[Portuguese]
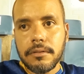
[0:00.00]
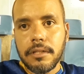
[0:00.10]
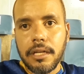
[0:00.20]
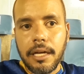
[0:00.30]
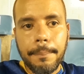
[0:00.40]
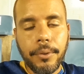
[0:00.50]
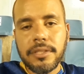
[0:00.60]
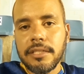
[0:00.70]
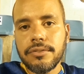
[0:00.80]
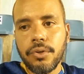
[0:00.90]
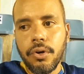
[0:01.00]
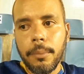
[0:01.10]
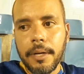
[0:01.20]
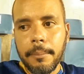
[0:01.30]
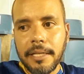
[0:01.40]
é, após a
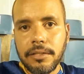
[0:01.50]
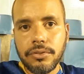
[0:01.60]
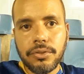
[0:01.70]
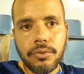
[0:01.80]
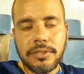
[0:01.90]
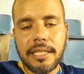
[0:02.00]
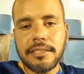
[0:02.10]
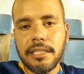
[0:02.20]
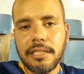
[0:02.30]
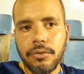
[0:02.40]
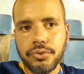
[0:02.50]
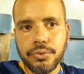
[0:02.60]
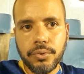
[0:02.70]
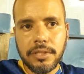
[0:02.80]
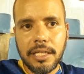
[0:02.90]
sobra, Mateuzinho consegue acertar um
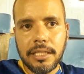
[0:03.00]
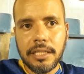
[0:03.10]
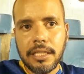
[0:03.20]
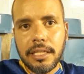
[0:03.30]
chute ali